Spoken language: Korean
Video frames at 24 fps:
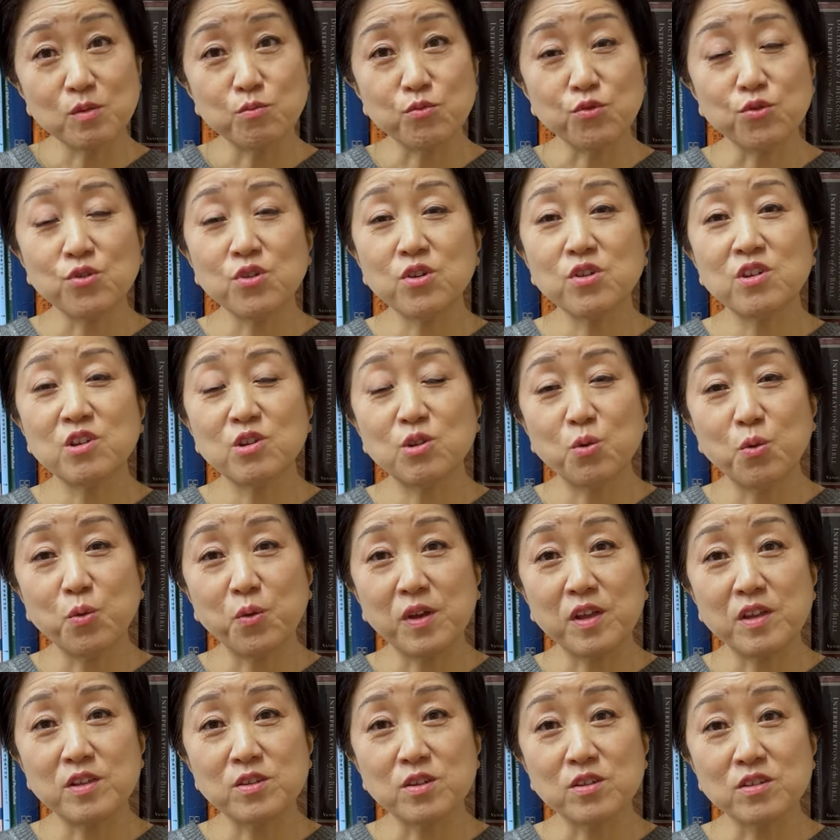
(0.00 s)
문헌을
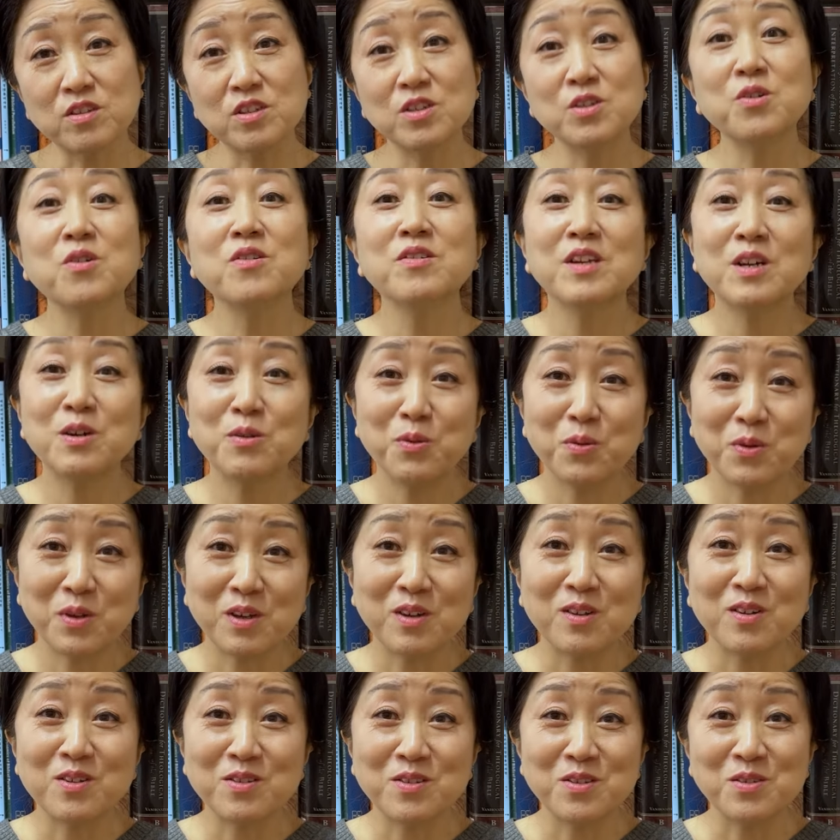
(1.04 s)
통해서 드러나고
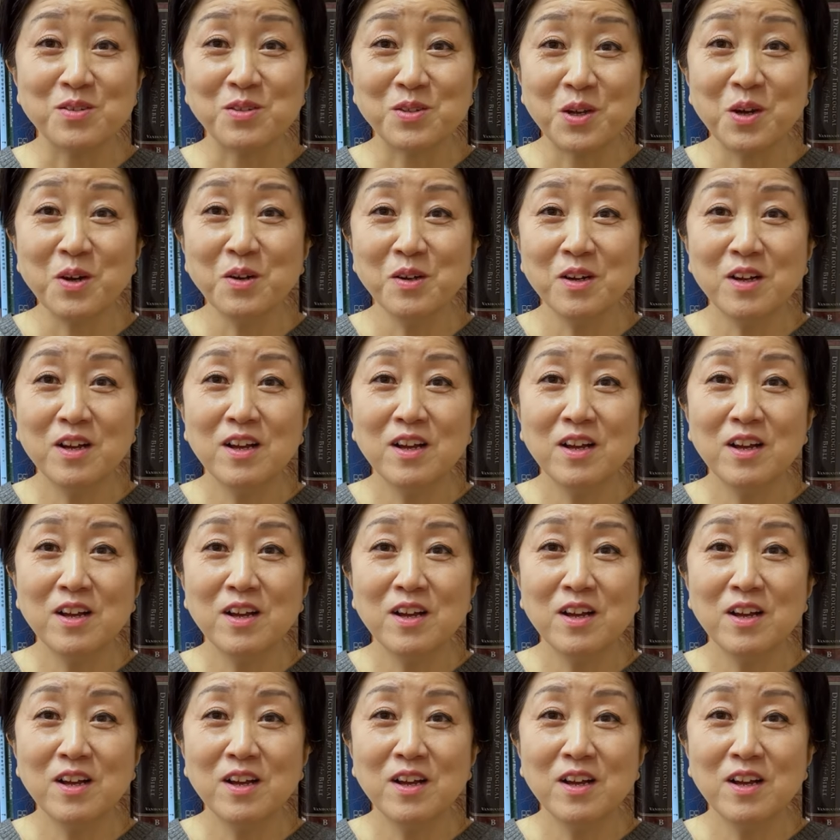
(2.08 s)
있거든요.